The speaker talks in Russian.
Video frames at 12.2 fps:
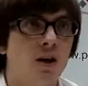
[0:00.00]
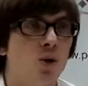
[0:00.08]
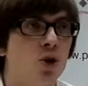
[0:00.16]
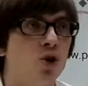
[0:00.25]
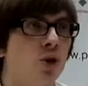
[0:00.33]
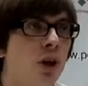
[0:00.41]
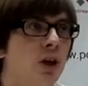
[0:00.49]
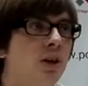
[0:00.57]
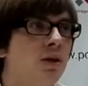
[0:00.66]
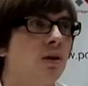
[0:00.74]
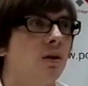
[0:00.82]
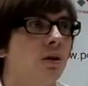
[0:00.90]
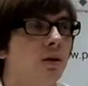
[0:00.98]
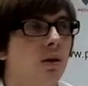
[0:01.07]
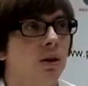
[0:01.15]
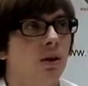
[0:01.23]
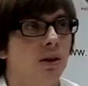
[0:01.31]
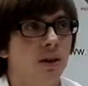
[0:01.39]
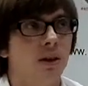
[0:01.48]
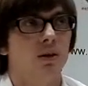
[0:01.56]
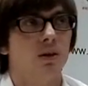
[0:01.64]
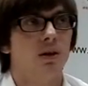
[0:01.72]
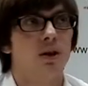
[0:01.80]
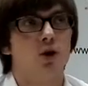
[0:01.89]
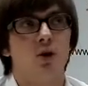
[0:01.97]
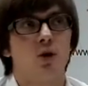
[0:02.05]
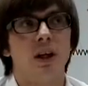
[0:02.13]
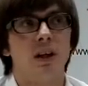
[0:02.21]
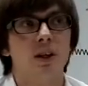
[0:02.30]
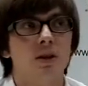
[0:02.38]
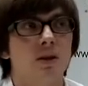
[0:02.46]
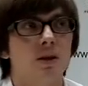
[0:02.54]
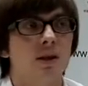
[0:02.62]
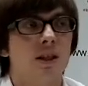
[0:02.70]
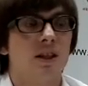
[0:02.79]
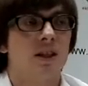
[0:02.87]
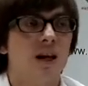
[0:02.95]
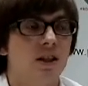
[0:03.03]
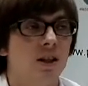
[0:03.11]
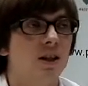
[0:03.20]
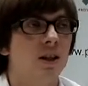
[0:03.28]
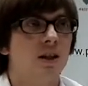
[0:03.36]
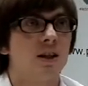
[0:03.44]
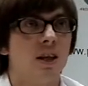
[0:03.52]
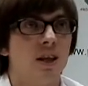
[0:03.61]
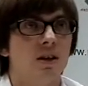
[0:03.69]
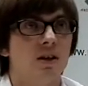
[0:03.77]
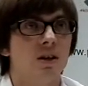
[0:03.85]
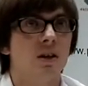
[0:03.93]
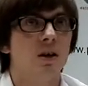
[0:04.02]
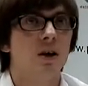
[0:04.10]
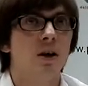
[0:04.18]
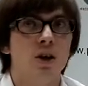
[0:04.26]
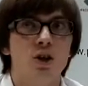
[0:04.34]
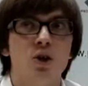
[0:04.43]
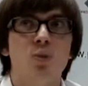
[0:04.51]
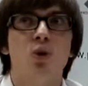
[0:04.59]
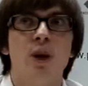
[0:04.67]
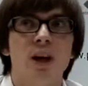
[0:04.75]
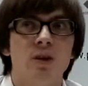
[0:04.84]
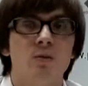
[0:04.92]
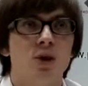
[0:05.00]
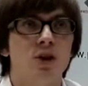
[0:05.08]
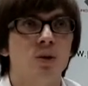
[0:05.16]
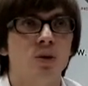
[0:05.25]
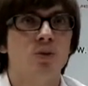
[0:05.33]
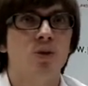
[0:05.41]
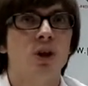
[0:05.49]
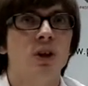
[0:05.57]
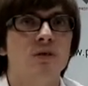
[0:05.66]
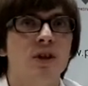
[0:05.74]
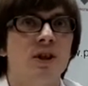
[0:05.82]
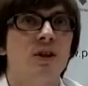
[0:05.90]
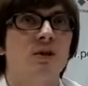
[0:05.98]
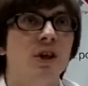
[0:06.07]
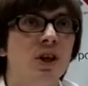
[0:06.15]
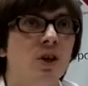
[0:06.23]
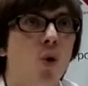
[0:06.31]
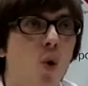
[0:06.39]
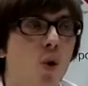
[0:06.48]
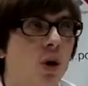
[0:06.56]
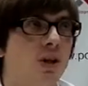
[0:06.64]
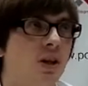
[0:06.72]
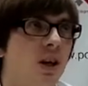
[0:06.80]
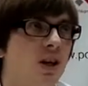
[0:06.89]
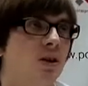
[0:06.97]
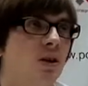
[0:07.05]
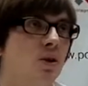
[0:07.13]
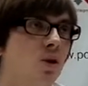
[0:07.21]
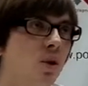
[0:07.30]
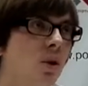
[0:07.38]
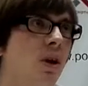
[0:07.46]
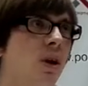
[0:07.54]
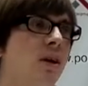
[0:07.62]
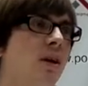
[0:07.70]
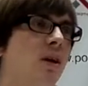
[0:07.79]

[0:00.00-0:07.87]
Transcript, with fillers: И может, журналист ты или журналист, сознательно, несознательно, и депутаты, может, они перепутали вид со своих окон царских сел,